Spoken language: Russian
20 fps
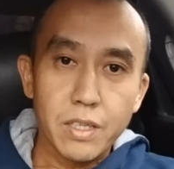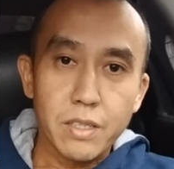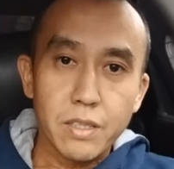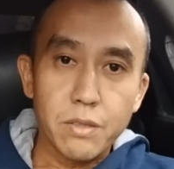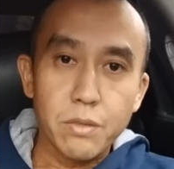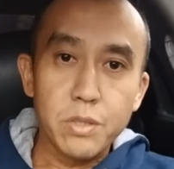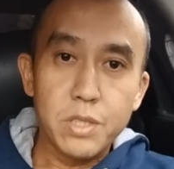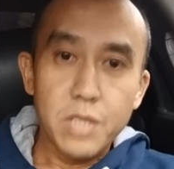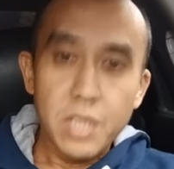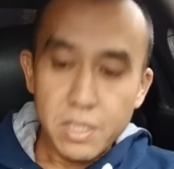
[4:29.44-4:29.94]

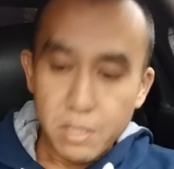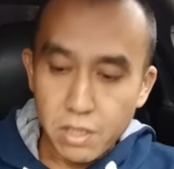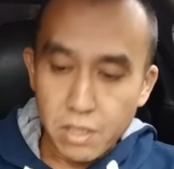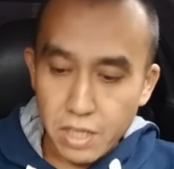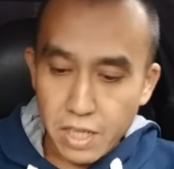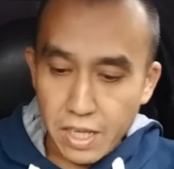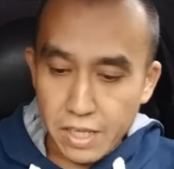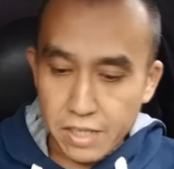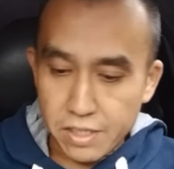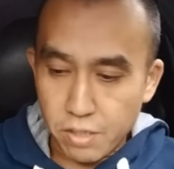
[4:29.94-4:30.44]
Ну, естественно,
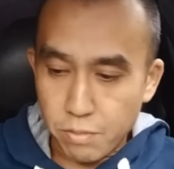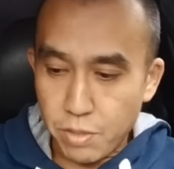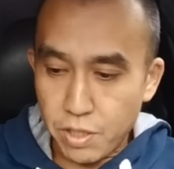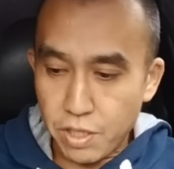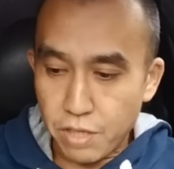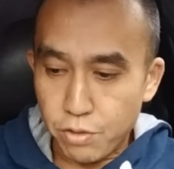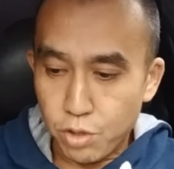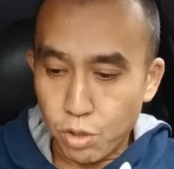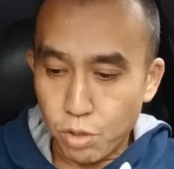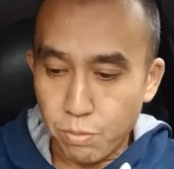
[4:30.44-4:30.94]
я себе
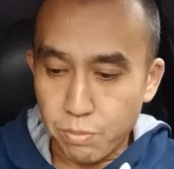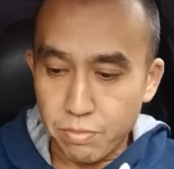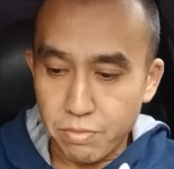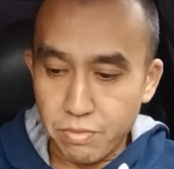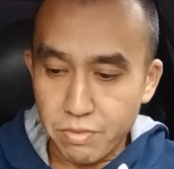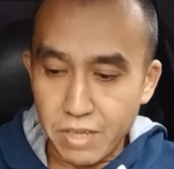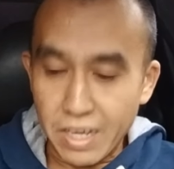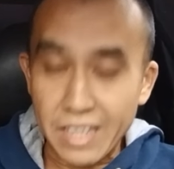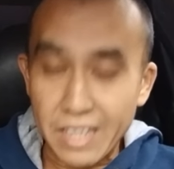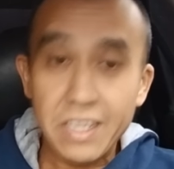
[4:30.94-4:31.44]
ни в
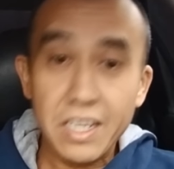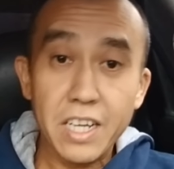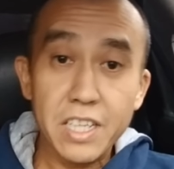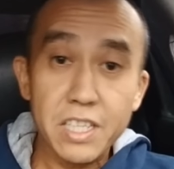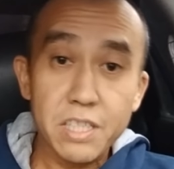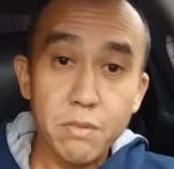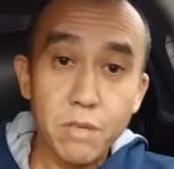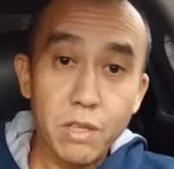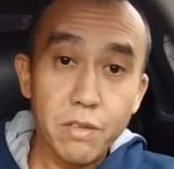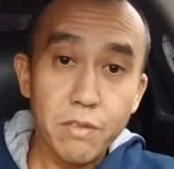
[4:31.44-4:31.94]
чем не
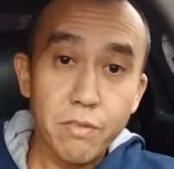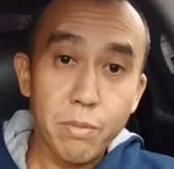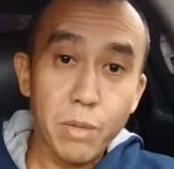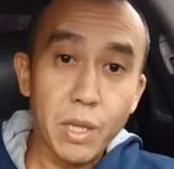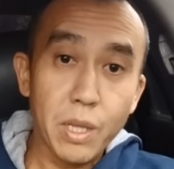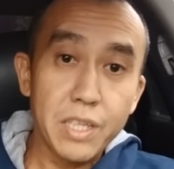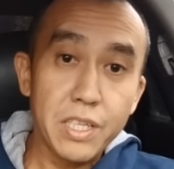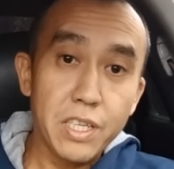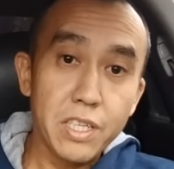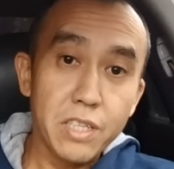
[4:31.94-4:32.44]
отказывал в
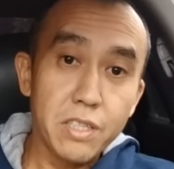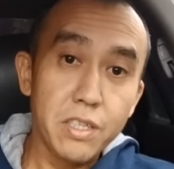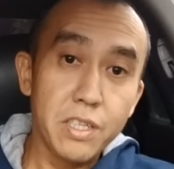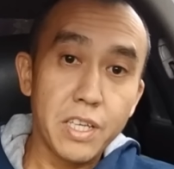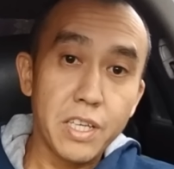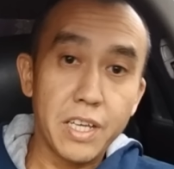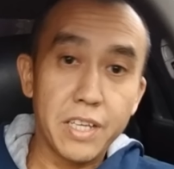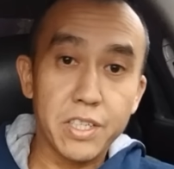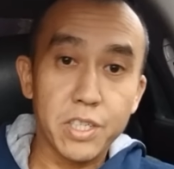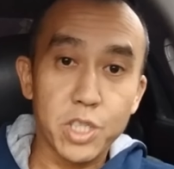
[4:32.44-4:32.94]
плане еды,
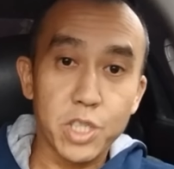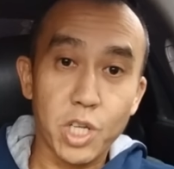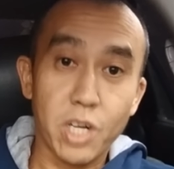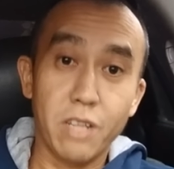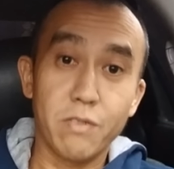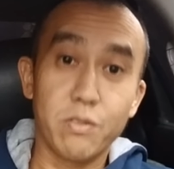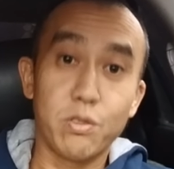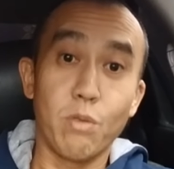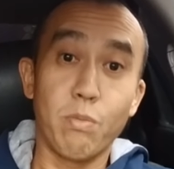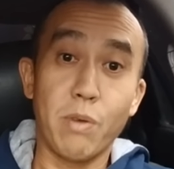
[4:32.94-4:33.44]
я
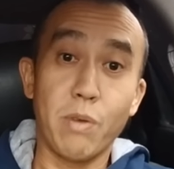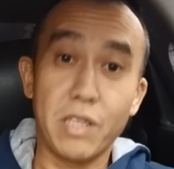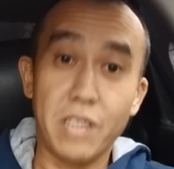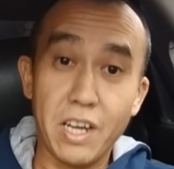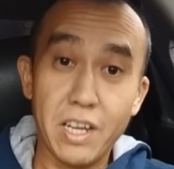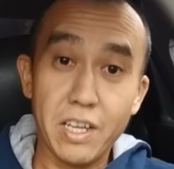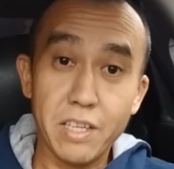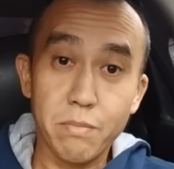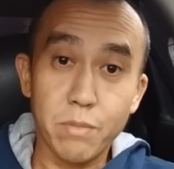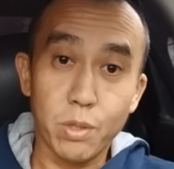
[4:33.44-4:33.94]
жрал все
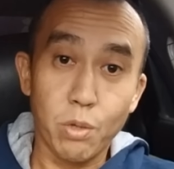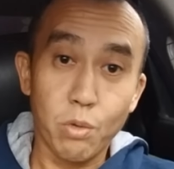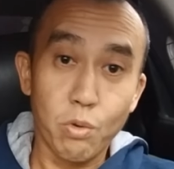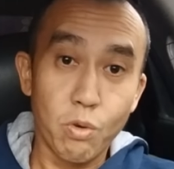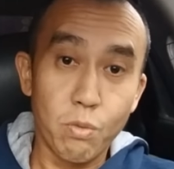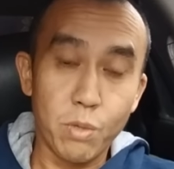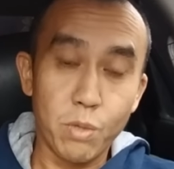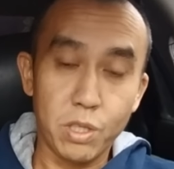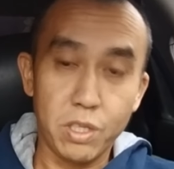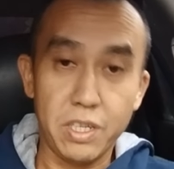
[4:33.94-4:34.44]
подряд,
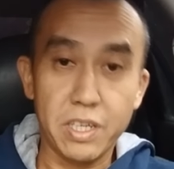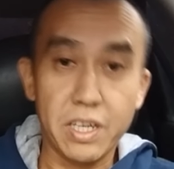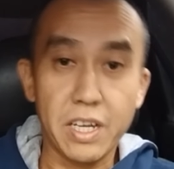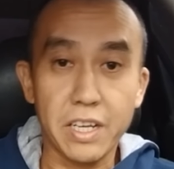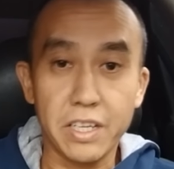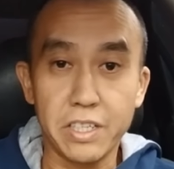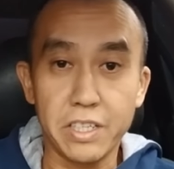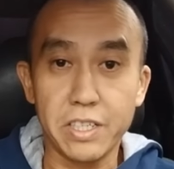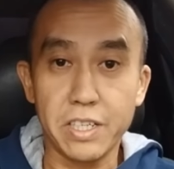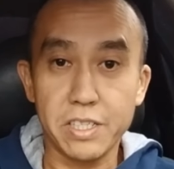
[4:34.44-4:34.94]
по-другому это
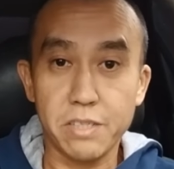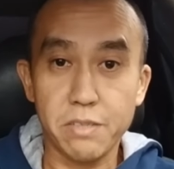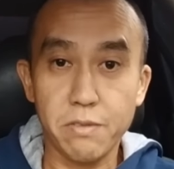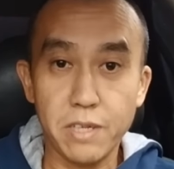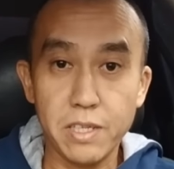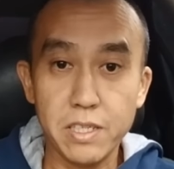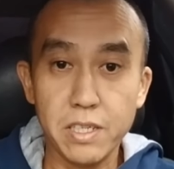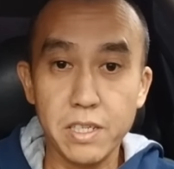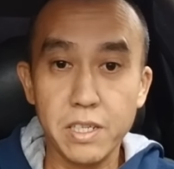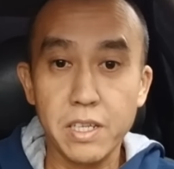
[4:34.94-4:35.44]
никак и не
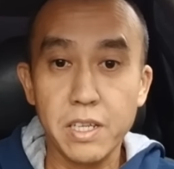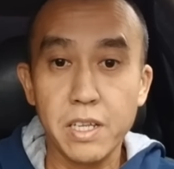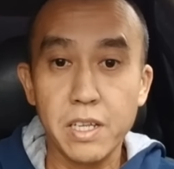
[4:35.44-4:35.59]
назвать.